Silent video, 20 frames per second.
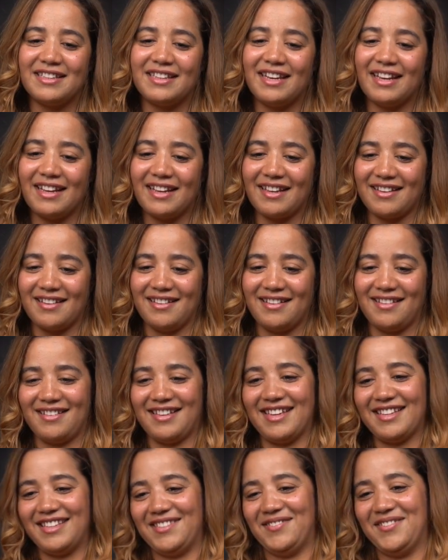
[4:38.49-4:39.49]
طريق
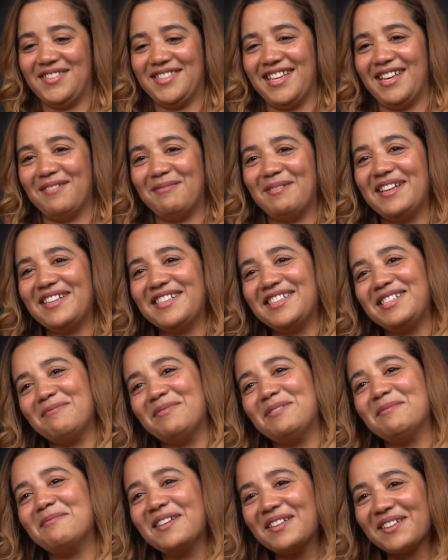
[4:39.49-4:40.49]
غتفتح بحال شي
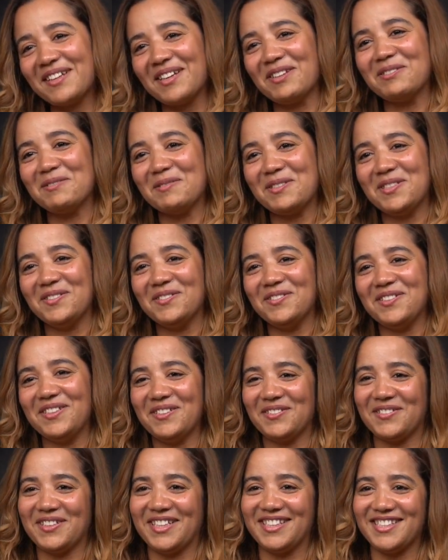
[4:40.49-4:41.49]
بيبان كانوا
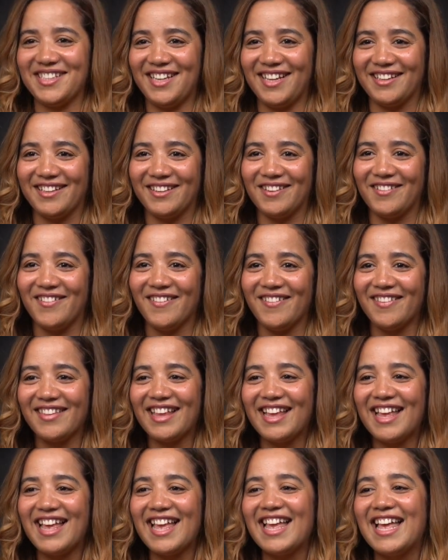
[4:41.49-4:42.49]
مسدودين وكيتحلوا
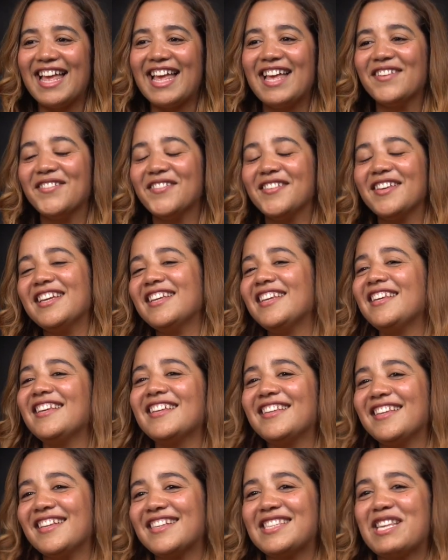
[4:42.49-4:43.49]
فين
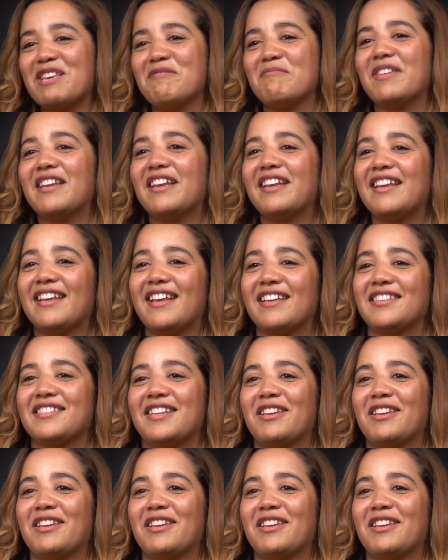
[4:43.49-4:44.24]
هي ديك سميره اللي كانت